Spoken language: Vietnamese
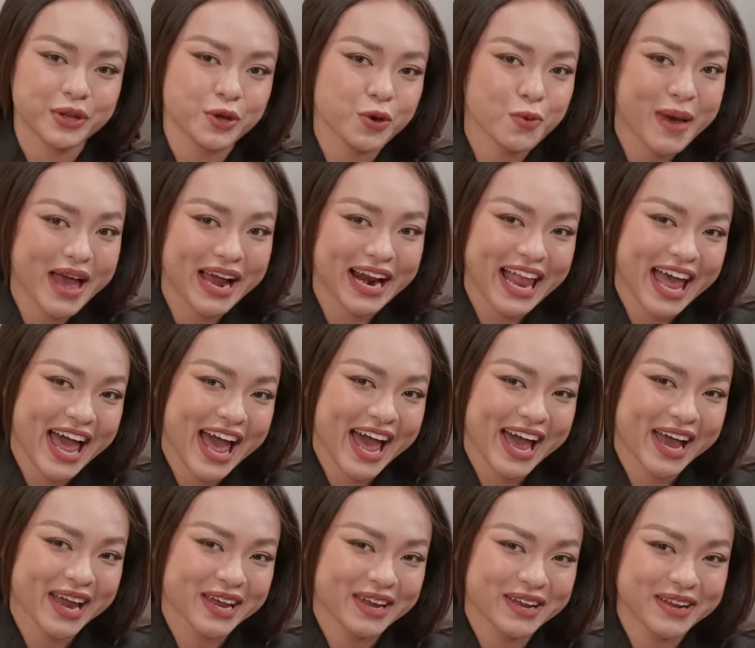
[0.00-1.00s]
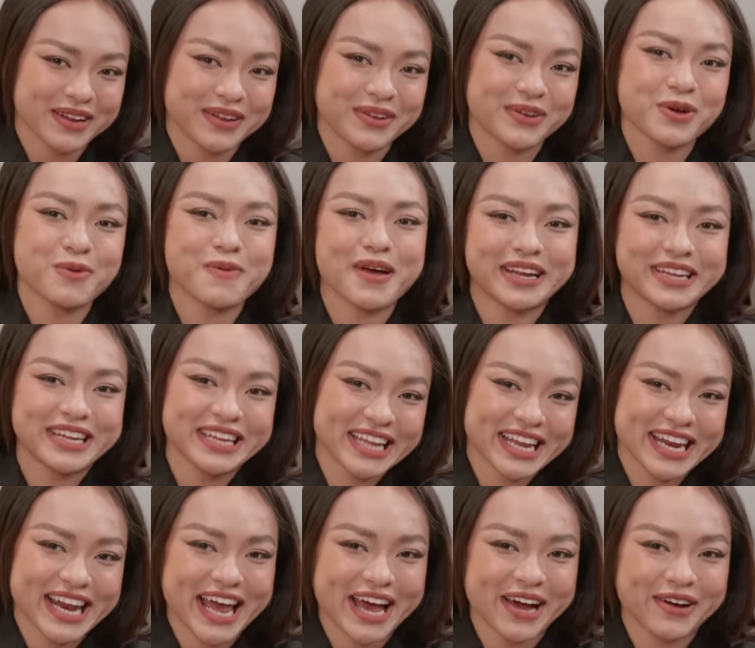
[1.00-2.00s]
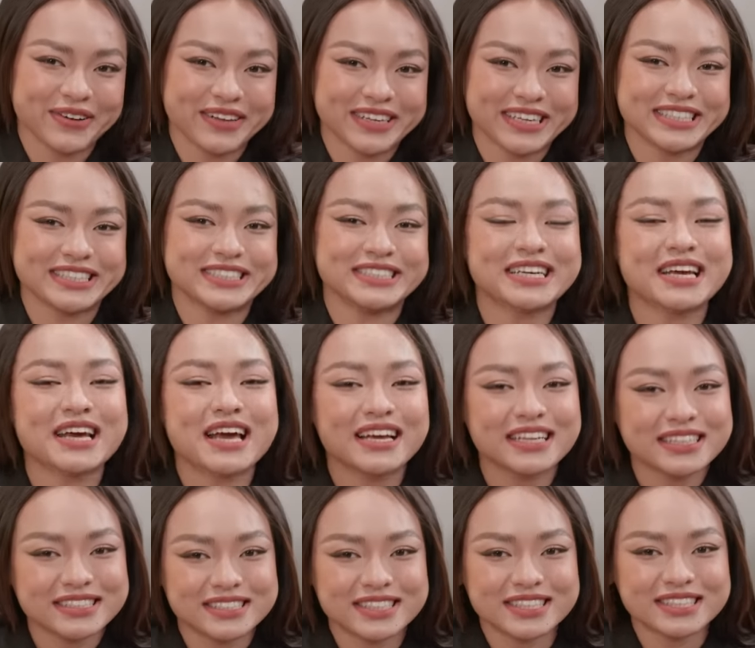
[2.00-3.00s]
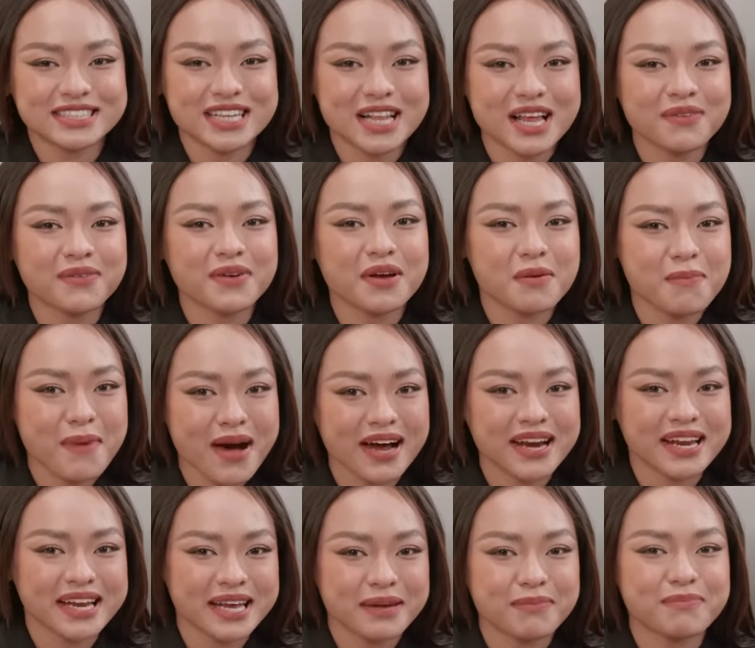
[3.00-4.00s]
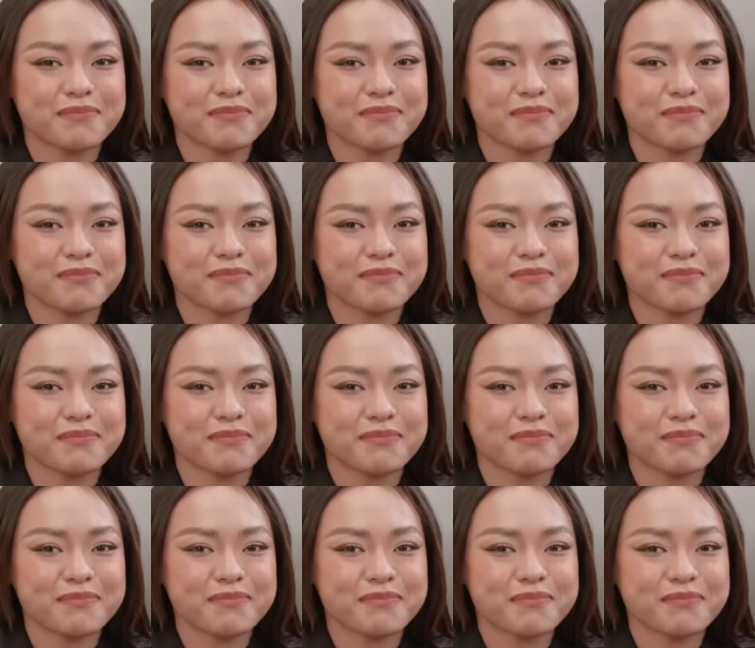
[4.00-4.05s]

Dù bạn là ai, dù bạn như thế nào thì just love your body,